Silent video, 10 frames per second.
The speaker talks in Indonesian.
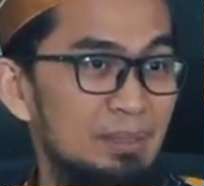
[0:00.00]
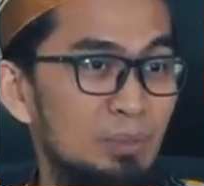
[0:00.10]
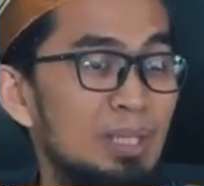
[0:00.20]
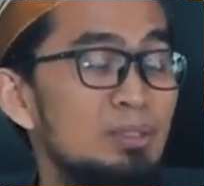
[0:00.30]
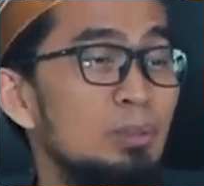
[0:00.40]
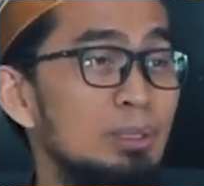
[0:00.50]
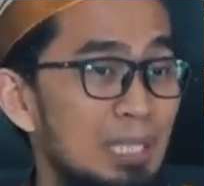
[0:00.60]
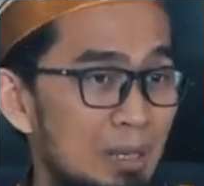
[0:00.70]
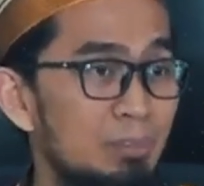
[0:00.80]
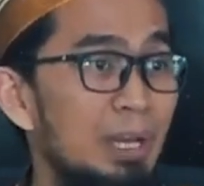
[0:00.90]
Quran surah
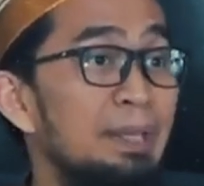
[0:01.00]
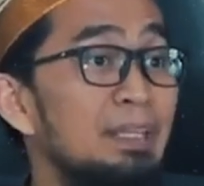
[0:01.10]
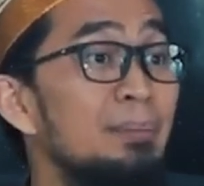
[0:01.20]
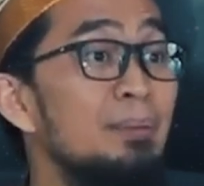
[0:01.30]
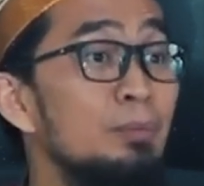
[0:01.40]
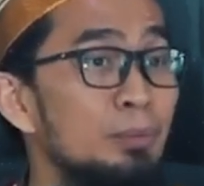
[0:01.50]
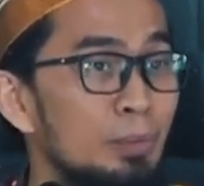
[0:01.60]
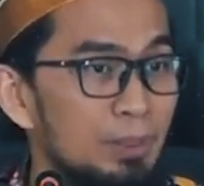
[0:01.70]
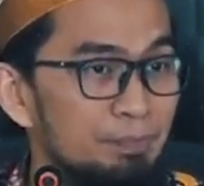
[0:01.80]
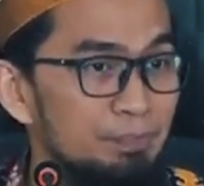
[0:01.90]
6 ayat
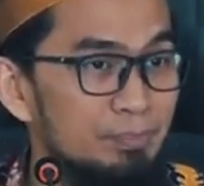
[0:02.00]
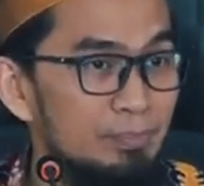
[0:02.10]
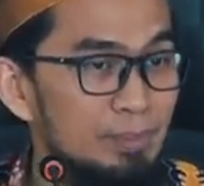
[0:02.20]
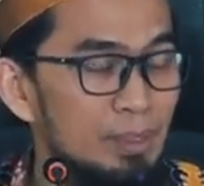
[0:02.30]
82